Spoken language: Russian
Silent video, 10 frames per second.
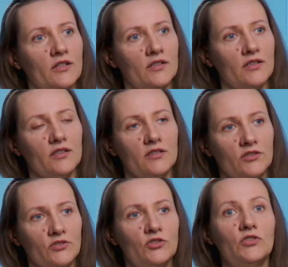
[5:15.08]
а,
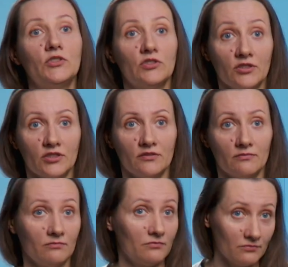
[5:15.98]
это действительно
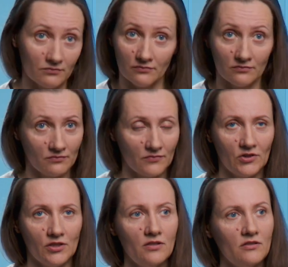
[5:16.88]

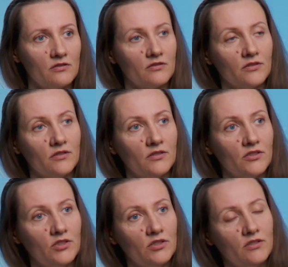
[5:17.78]
есть, э,
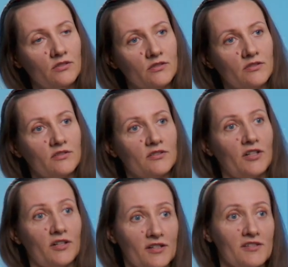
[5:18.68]
и а,
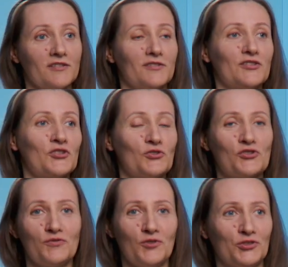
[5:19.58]
как раз за счет
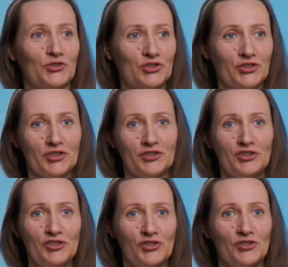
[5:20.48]
чего? То, что нет
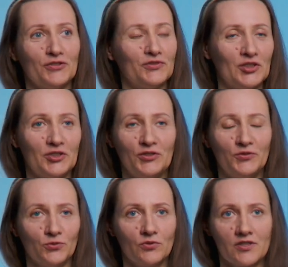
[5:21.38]
яичников, да, они не
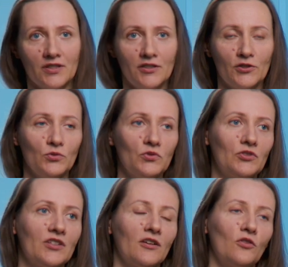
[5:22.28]
функционируют,
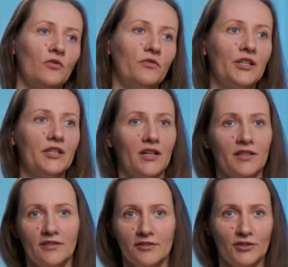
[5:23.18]
никакого
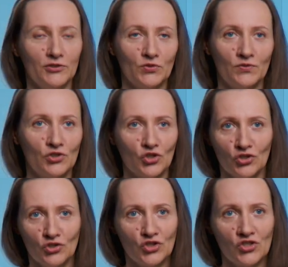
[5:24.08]
влияния, да, то есть в
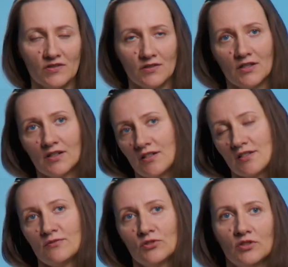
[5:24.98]
течение жизни не
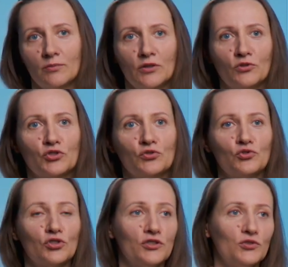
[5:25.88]
оказывают на молочную
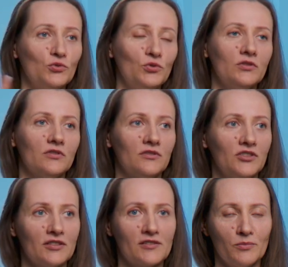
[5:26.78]
железу, э,
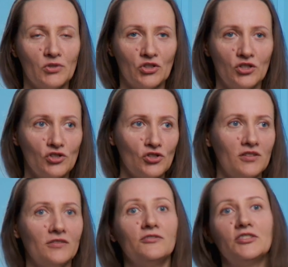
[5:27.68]
нет самих
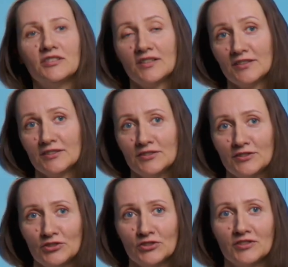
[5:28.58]
яичников, нет рака
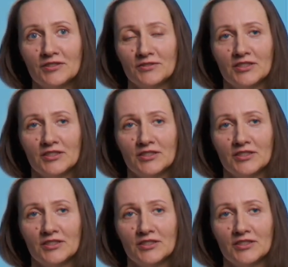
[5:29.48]
яичников,